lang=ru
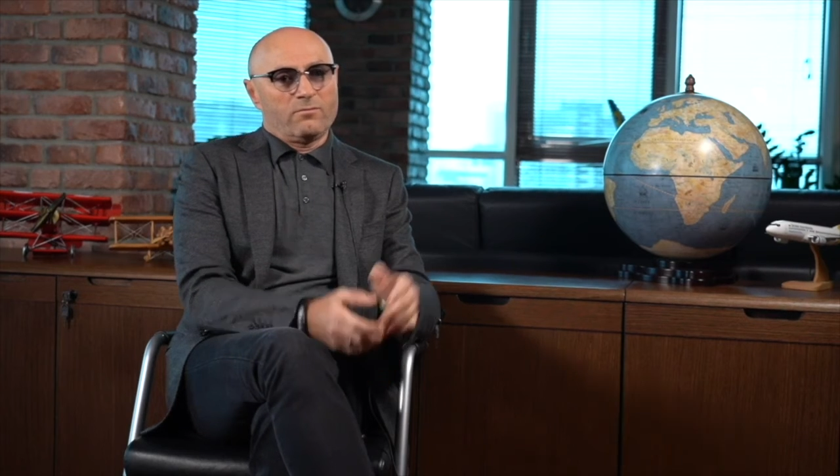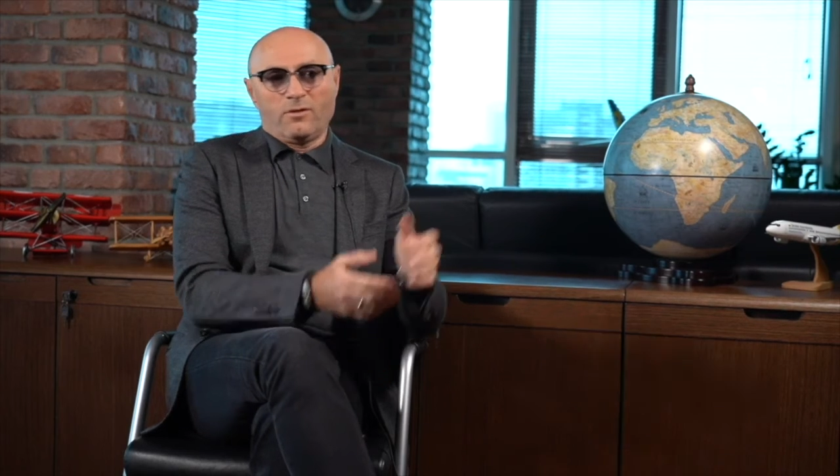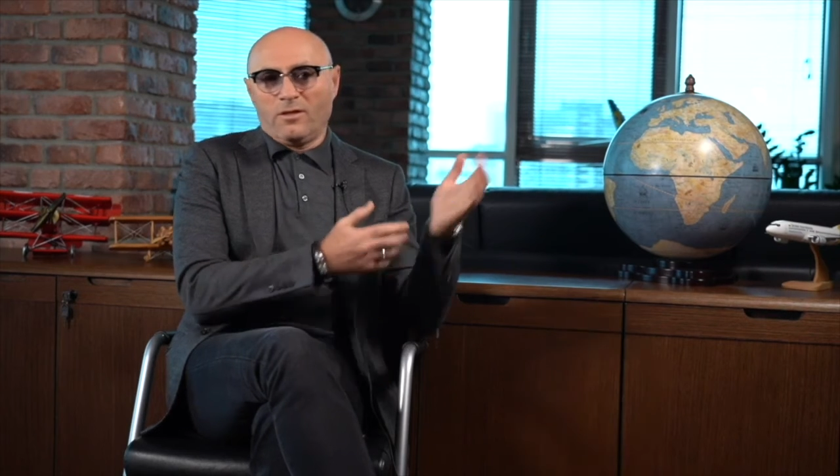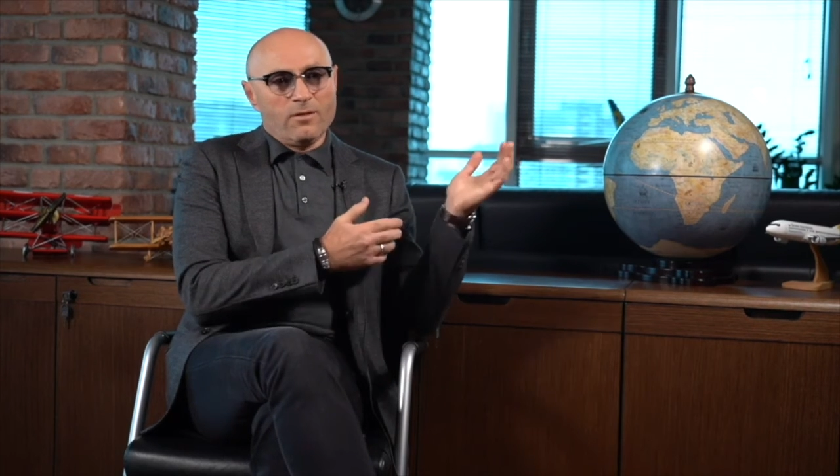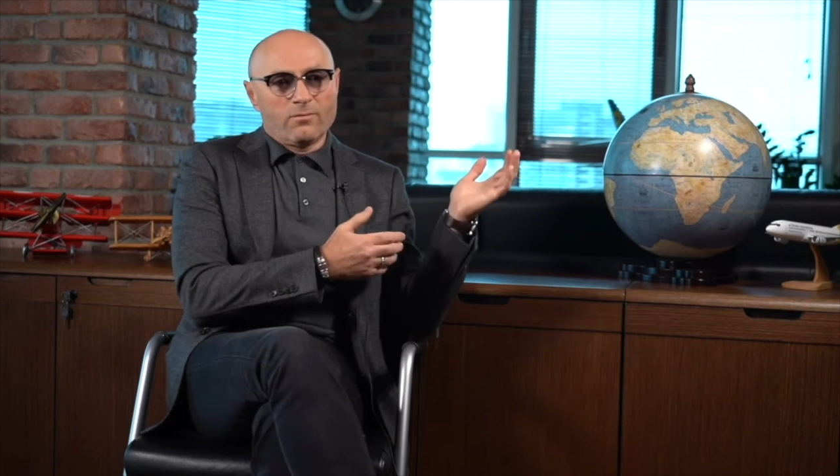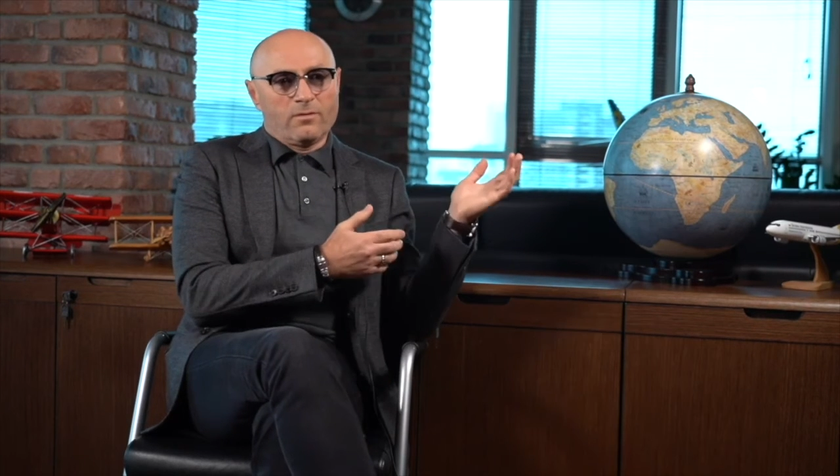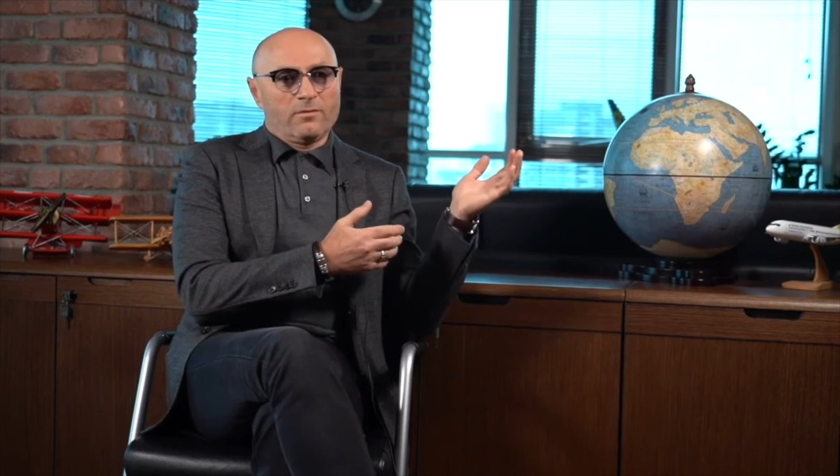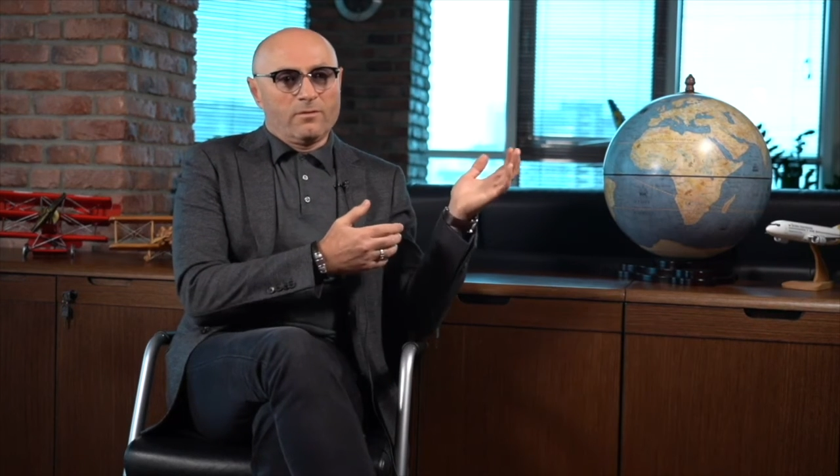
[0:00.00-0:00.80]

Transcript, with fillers: им,